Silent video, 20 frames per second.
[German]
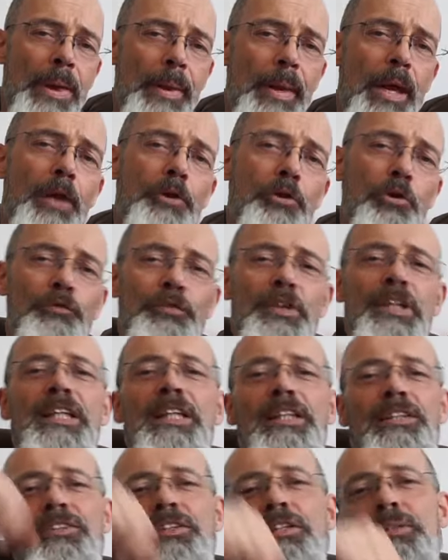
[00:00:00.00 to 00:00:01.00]
einen Anruf
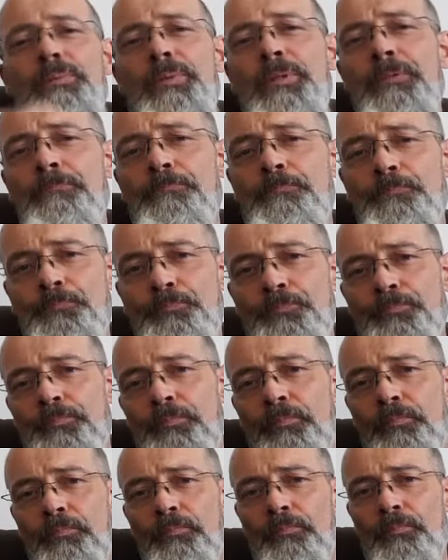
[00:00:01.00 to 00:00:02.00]
gekriegt habe,
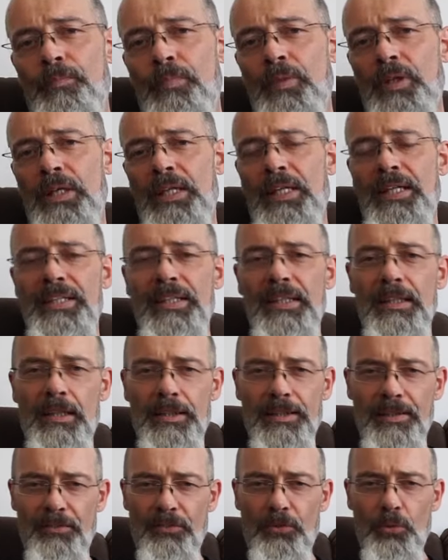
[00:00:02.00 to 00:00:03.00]
ja, dann
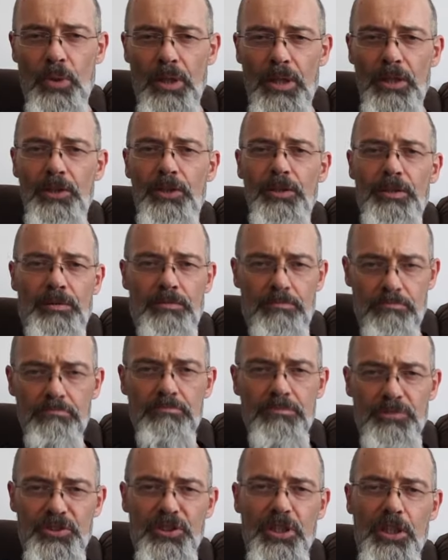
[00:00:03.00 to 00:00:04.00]
hat es so an,
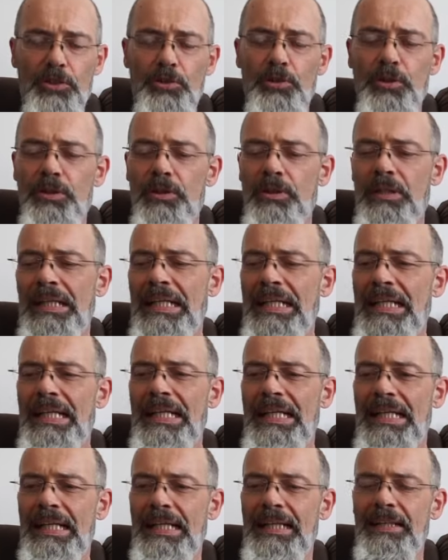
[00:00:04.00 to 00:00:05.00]
sich angehört.
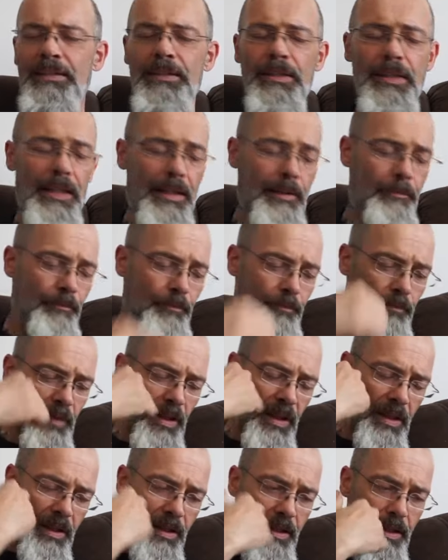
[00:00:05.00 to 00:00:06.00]
Klingelingling.
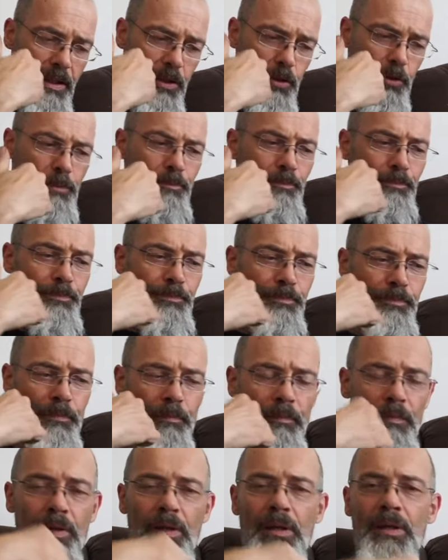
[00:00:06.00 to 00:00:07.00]
Ja, hallo?
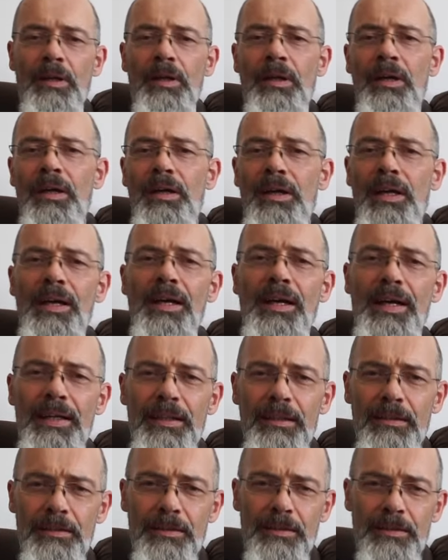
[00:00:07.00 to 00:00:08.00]
Ja,
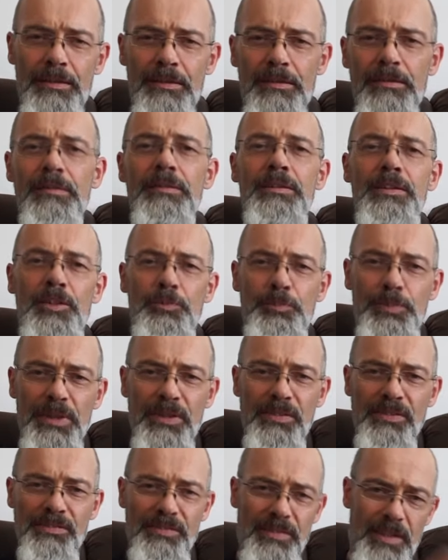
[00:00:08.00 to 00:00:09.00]
hi ich
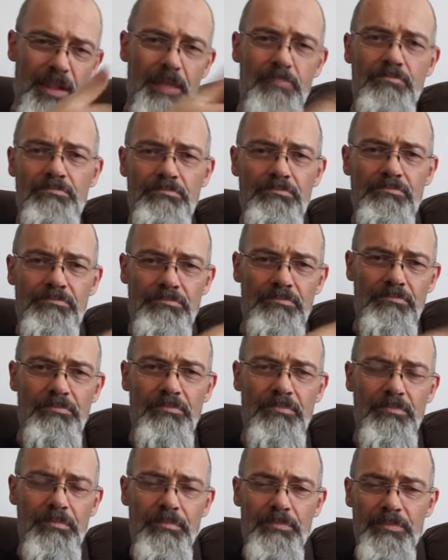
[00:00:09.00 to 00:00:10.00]
bin's der, Hm, hm.
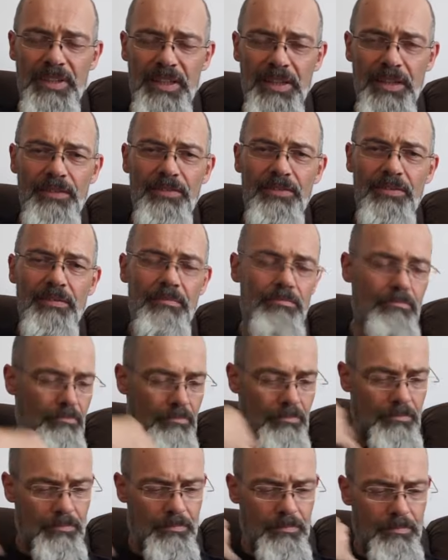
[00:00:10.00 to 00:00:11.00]
wie geht's?
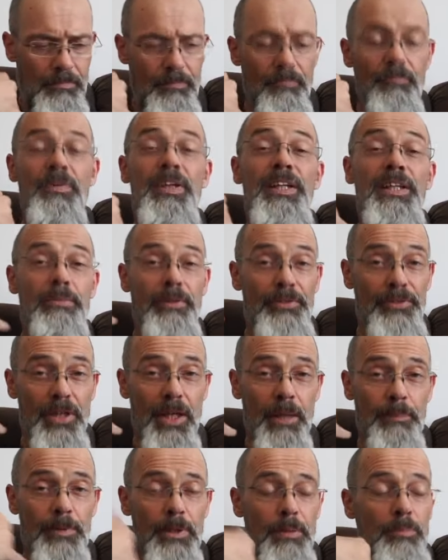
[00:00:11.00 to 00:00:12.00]
Wenn ich was
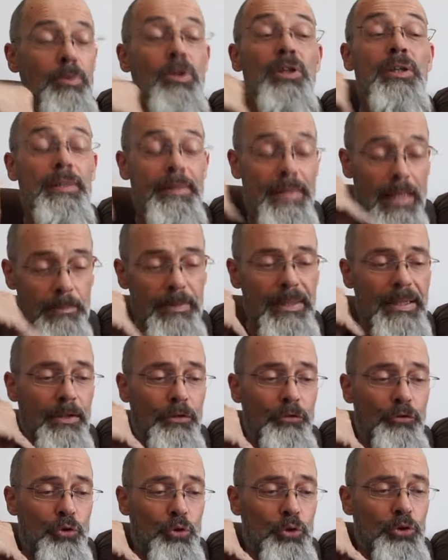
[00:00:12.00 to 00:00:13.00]
gehabt hab, ja, mir
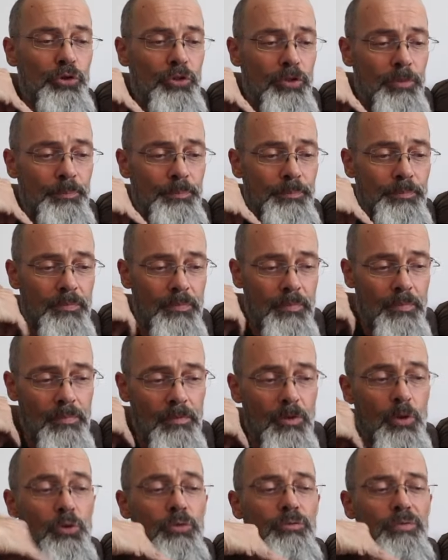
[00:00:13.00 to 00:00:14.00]
geht's gut.
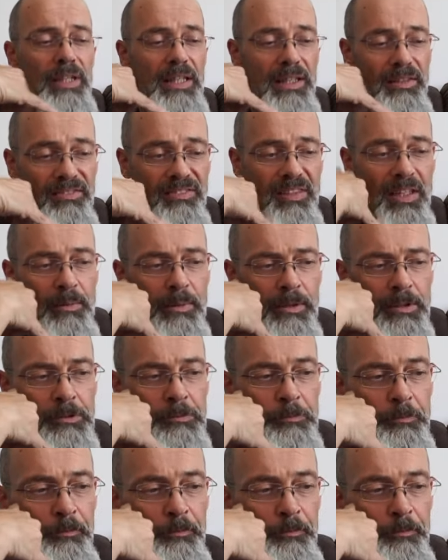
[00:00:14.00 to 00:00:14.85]
Und wie geht's selber?